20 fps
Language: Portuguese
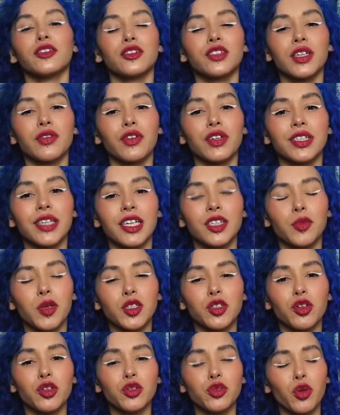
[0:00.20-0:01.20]
sei vocês,
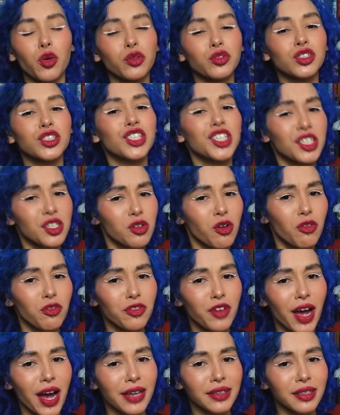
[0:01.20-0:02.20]
mas eu estou
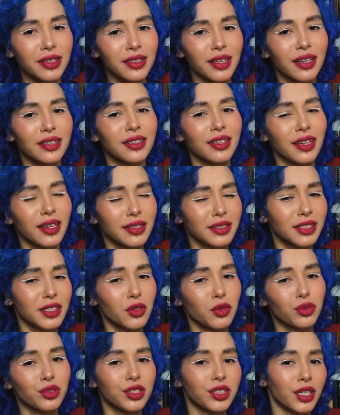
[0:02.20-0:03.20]
desconfiada da
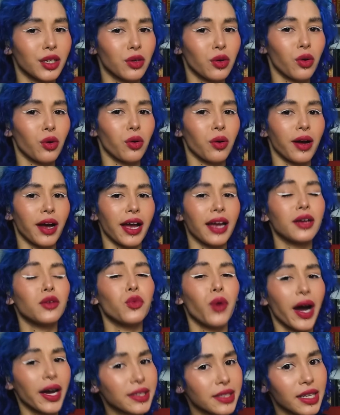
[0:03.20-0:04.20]
355 em
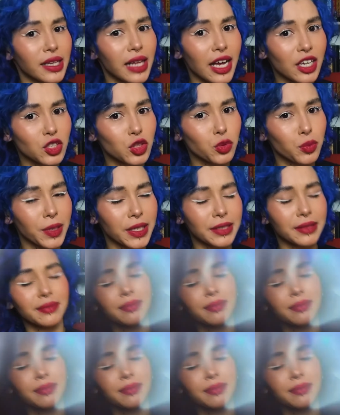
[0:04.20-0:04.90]
Why the Last Man.